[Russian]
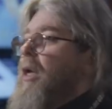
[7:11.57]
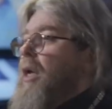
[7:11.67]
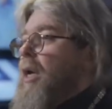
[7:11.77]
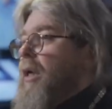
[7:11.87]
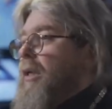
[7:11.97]

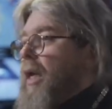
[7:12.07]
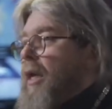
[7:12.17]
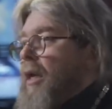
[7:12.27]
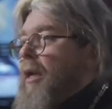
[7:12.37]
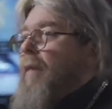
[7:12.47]
И,
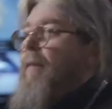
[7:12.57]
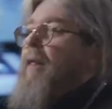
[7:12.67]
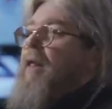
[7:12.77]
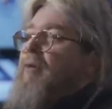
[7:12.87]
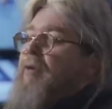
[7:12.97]
кстати,
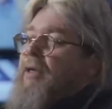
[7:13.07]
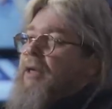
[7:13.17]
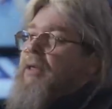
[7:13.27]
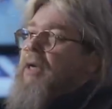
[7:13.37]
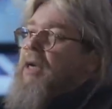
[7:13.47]
в
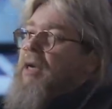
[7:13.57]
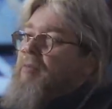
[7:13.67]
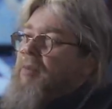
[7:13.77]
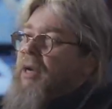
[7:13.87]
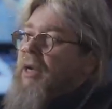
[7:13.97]
Российской
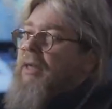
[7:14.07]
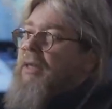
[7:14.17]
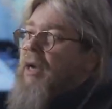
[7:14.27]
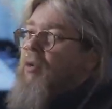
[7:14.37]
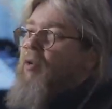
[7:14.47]
империи
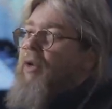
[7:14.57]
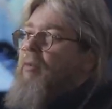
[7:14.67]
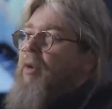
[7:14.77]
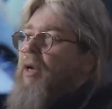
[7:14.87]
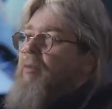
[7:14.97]

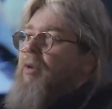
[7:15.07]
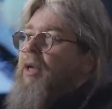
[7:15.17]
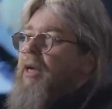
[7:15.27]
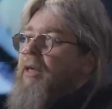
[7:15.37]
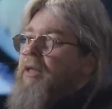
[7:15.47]
законом
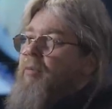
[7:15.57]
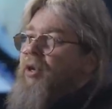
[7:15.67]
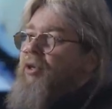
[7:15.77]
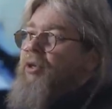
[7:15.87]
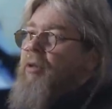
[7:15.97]
было
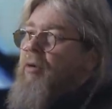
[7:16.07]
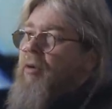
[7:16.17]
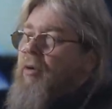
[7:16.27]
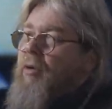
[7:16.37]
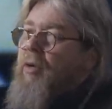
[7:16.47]
запрещено